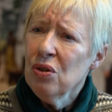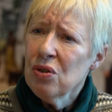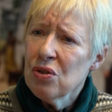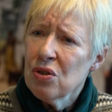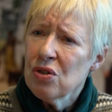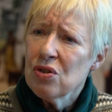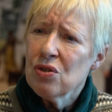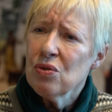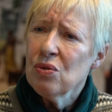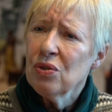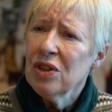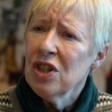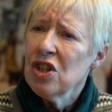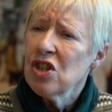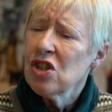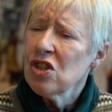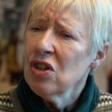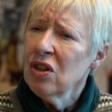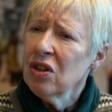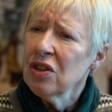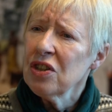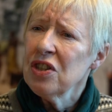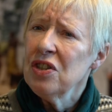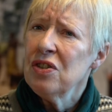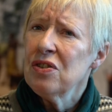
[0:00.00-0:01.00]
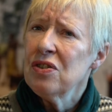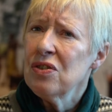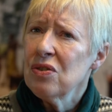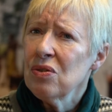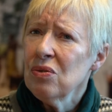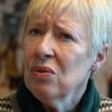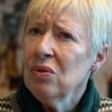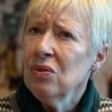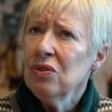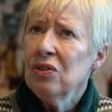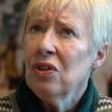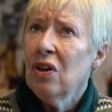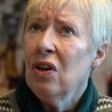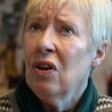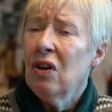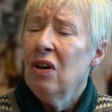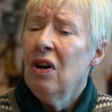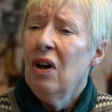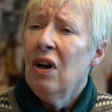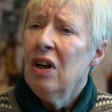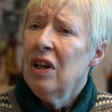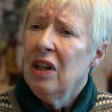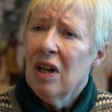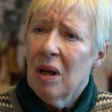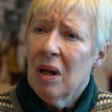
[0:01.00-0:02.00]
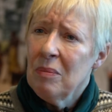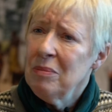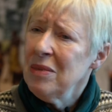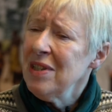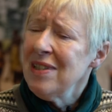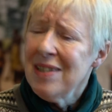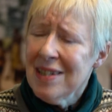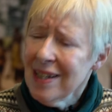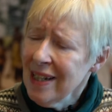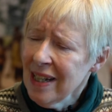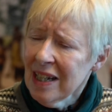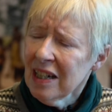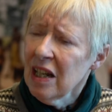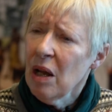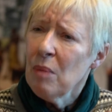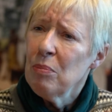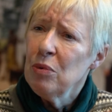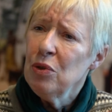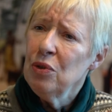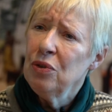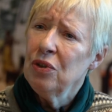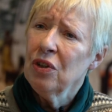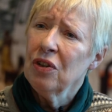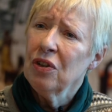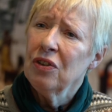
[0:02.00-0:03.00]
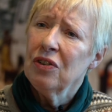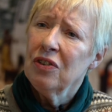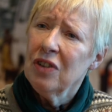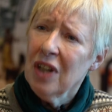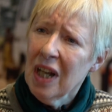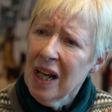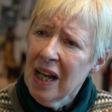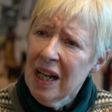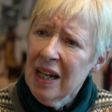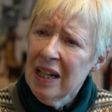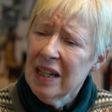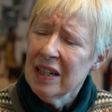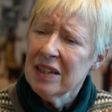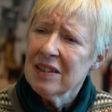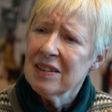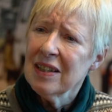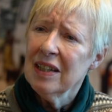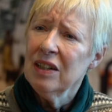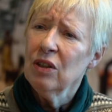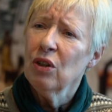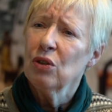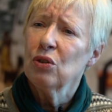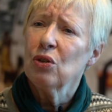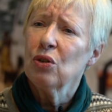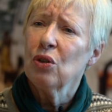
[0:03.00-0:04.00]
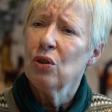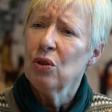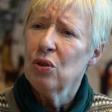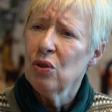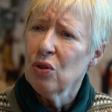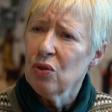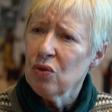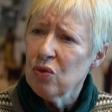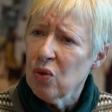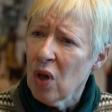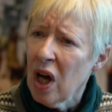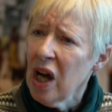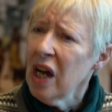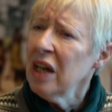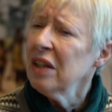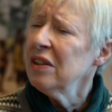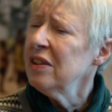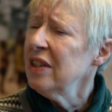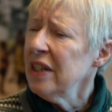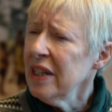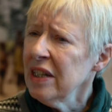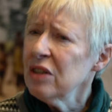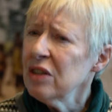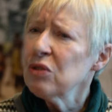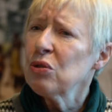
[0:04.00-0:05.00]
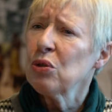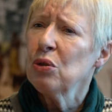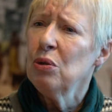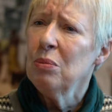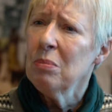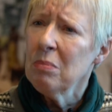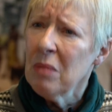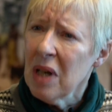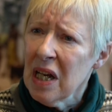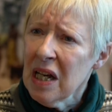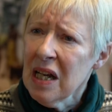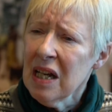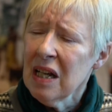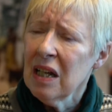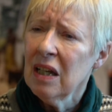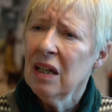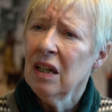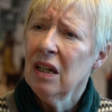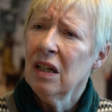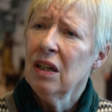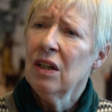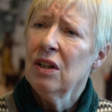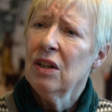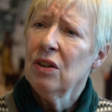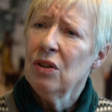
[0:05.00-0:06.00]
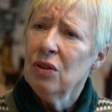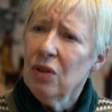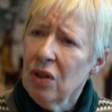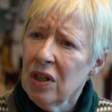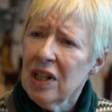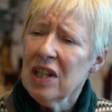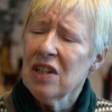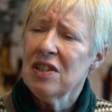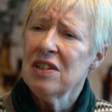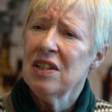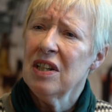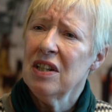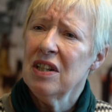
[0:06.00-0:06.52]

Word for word: ce sont des gens qui sont dans la misère la plus totale et c'est notre devoir d'être humain de les